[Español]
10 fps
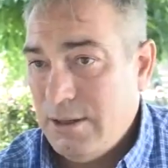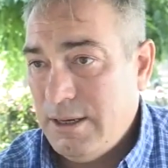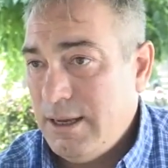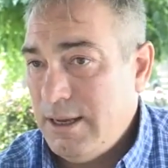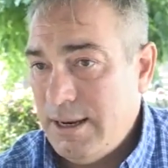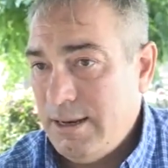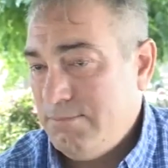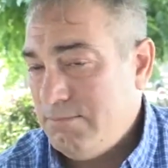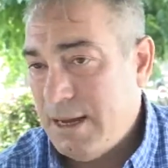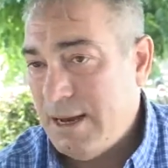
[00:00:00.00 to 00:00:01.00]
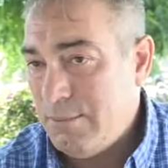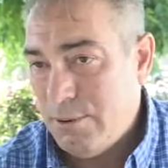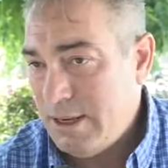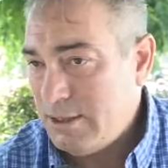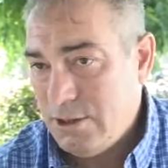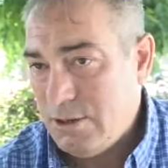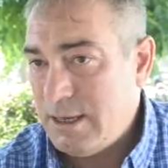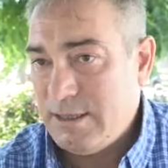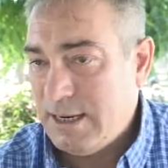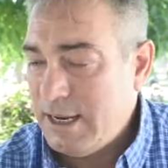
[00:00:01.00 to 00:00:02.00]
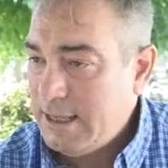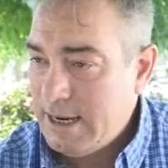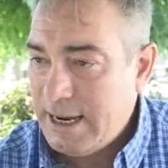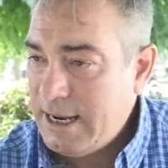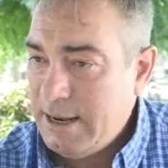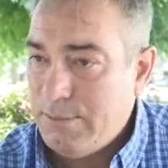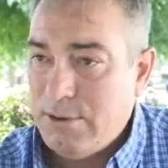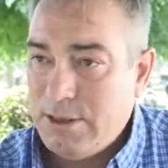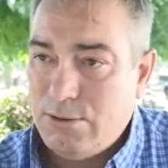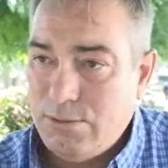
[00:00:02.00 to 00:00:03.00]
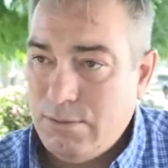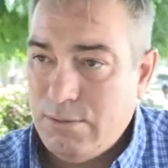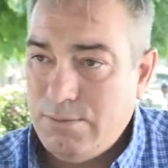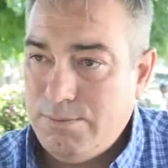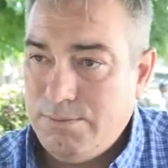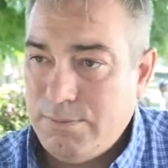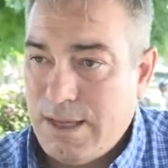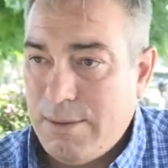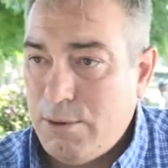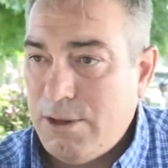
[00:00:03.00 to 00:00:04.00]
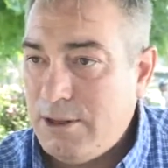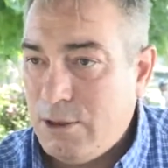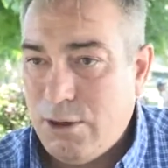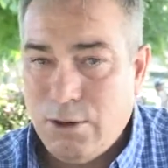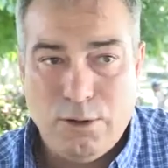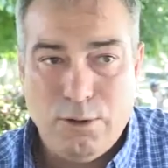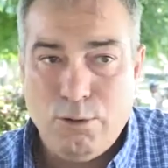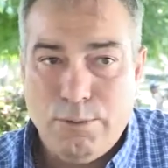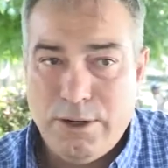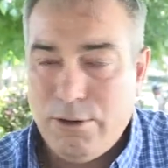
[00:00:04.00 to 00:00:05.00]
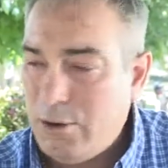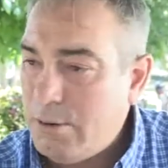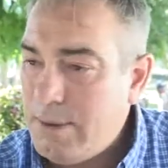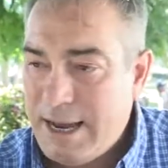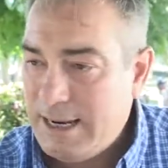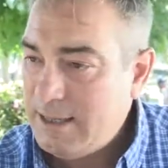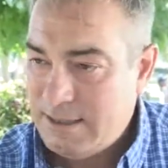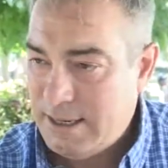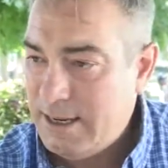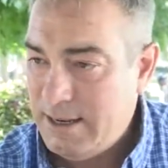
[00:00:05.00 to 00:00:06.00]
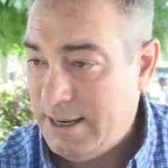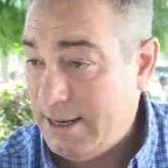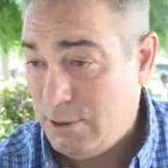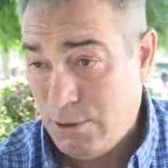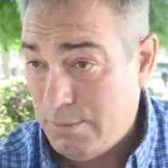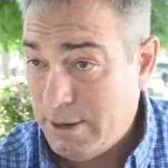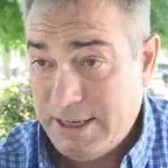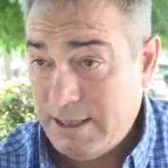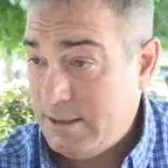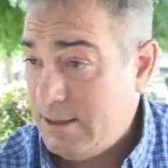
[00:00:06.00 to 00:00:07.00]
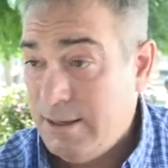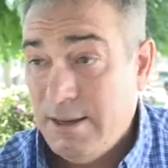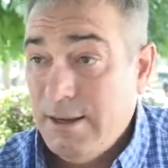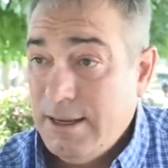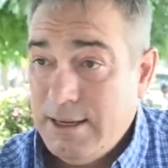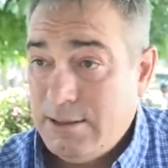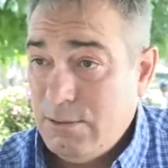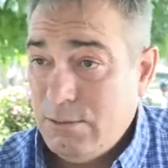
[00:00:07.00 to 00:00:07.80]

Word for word: Eh, a la población que se quede tranquila, porque estamos dentro de los números normales eh, en todo el país, es